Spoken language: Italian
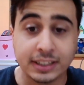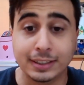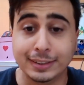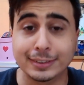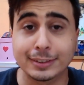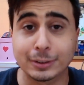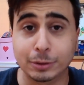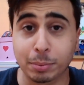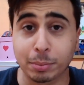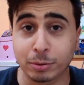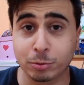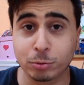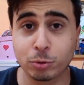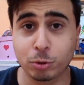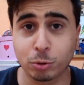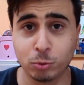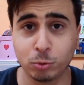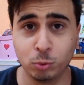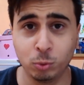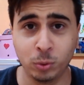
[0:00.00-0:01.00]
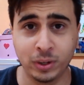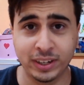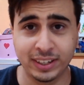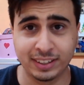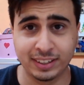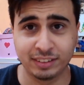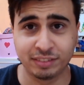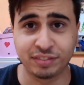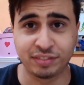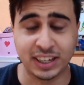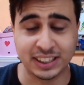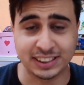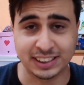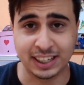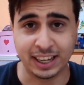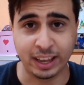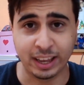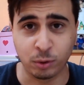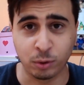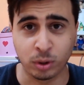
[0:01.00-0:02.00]
soprattutto con due fasi
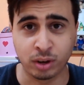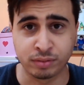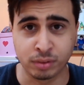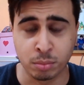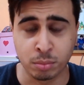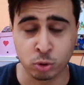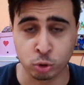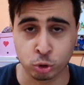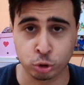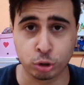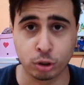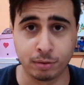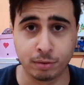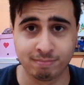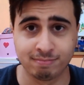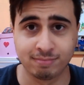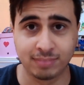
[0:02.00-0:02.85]
che ora vi mostro,